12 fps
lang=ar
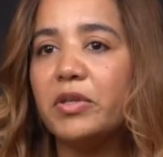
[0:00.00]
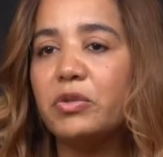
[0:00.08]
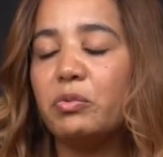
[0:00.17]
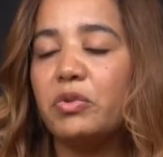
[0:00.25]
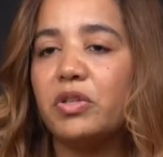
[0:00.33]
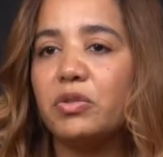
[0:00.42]

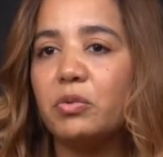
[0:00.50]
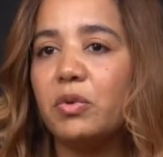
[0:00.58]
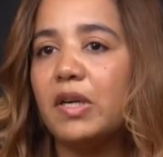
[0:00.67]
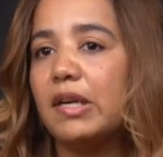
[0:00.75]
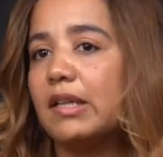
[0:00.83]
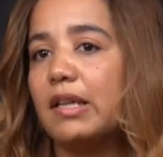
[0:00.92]
شويه
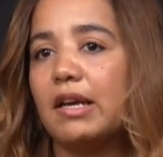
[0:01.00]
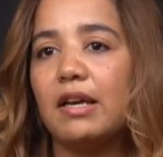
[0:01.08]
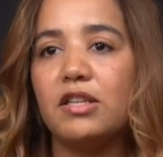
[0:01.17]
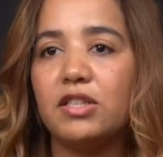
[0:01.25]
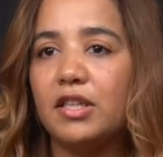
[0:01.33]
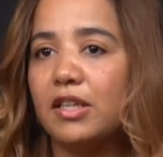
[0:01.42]
شويه كتلقى
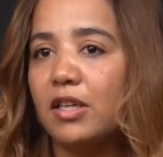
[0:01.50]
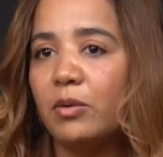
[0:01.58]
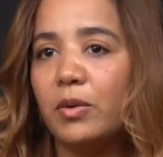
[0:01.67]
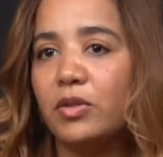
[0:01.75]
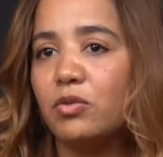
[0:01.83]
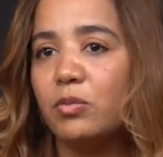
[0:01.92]
رجلي
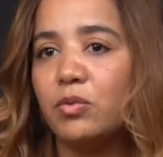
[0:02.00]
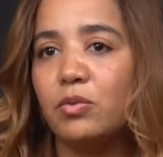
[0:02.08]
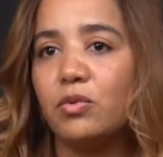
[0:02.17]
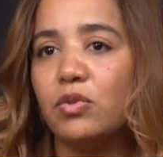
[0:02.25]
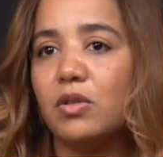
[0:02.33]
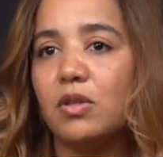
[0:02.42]
كيعواجو
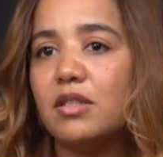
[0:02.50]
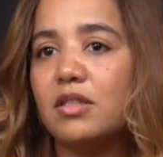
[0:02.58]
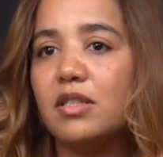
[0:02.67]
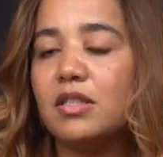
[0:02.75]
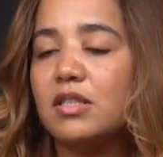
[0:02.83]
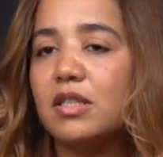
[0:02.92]
بجوج
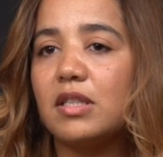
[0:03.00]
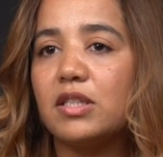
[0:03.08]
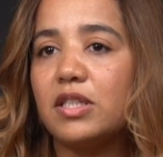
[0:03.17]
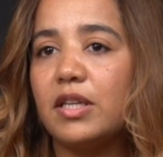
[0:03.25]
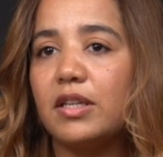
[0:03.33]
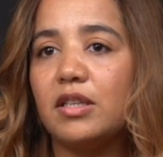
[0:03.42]

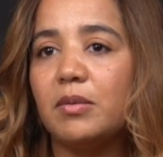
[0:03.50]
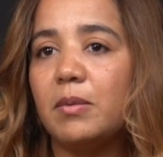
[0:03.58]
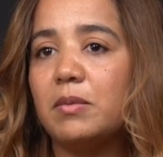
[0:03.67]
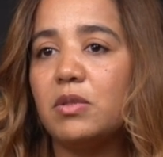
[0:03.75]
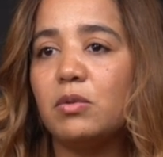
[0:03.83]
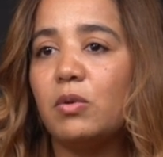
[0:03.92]
تترجع عند الطبيب
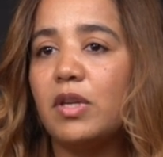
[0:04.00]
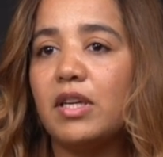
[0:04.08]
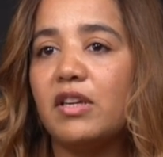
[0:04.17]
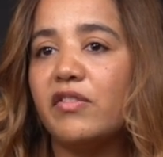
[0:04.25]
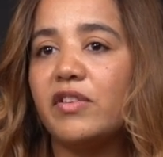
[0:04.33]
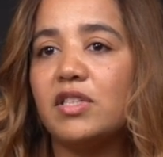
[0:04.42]
تتقول لي
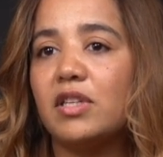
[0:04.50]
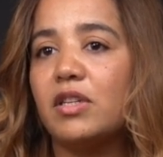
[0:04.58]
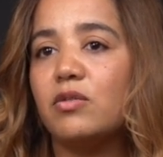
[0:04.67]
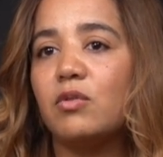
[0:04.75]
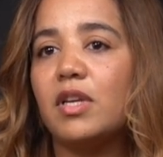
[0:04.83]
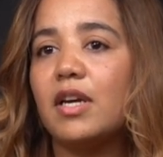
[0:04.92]
كيفاش
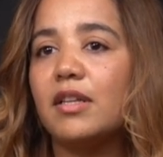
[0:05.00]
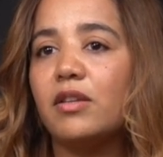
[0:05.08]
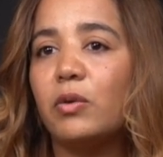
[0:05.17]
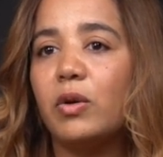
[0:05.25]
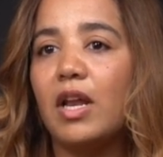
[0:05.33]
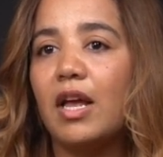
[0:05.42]
قلتوا لي
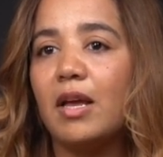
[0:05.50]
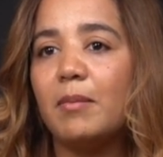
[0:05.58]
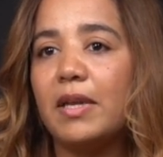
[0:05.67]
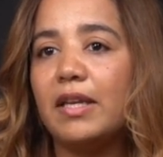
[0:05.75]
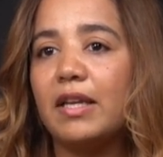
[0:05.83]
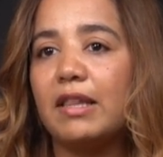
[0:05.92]
غنديروا لها
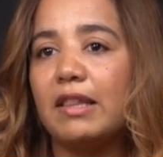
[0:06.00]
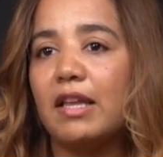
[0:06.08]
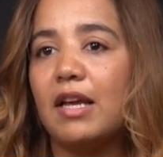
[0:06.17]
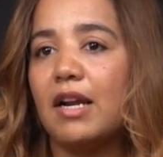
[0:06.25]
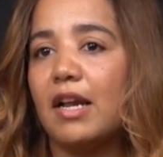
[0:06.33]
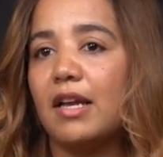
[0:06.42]
عمليه
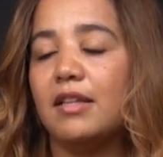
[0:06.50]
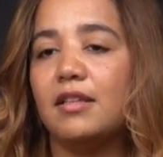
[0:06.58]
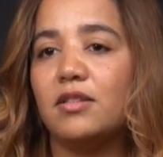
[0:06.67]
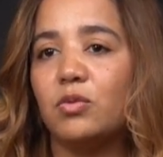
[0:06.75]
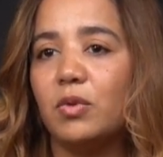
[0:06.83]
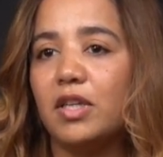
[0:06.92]
للظهر غادي
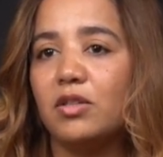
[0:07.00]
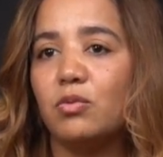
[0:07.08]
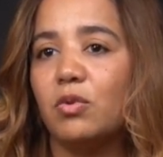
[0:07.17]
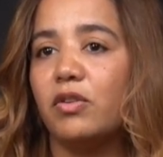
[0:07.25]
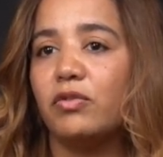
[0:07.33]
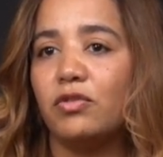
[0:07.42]
تولي
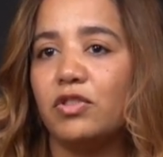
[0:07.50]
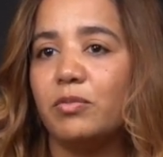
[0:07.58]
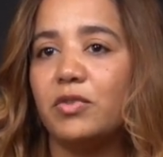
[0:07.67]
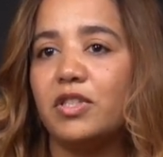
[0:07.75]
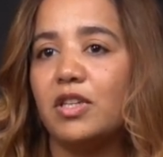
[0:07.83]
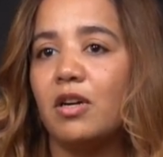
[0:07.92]
توقف
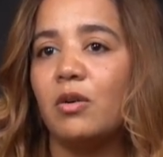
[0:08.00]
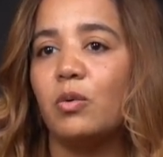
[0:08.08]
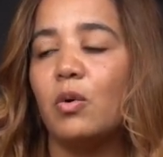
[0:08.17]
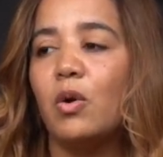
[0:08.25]
وتمشى و...